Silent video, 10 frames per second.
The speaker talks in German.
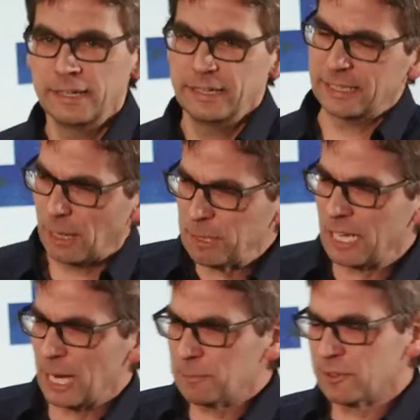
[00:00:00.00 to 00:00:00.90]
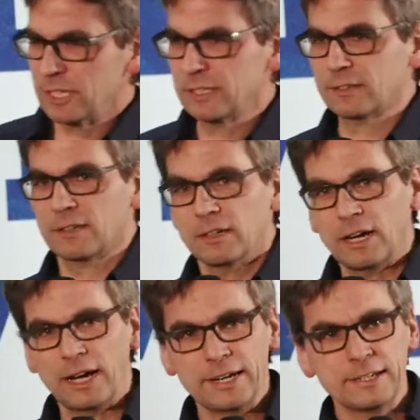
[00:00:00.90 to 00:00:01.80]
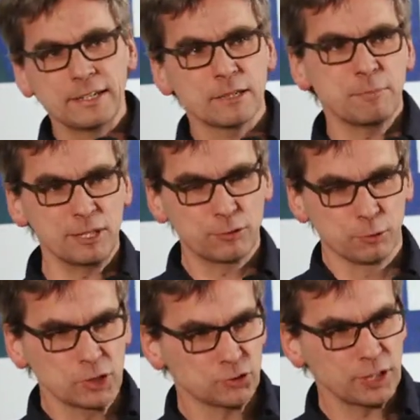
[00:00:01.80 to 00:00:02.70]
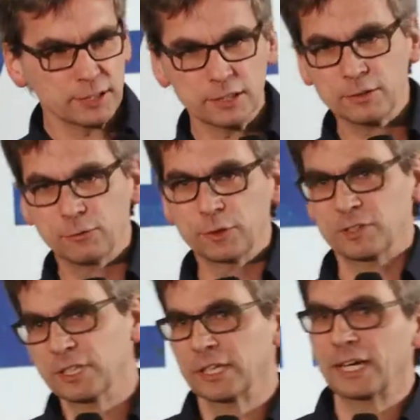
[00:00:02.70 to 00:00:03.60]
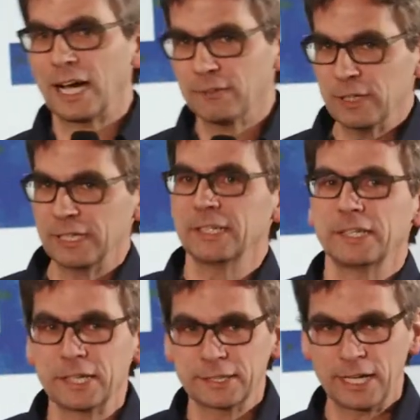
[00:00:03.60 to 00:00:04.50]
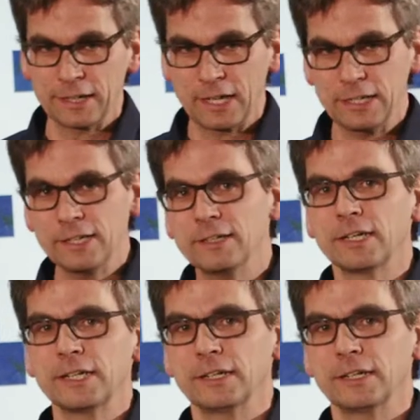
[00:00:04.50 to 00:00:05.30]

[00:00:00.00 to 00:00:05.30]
Ich habe in Leipzig eine Petition gestartet für sicheren Radweg in der inneren Janallee, eine